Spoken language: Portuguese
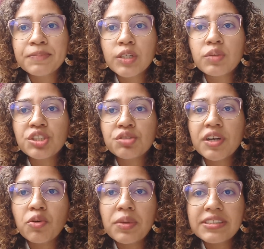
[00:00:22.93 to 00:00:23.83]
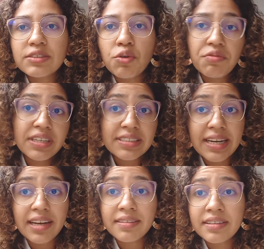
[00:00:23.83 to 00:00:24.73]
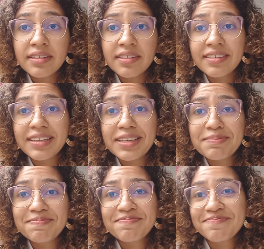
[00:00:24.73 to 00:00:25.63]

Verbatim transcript: Então a gente vai conversar, né,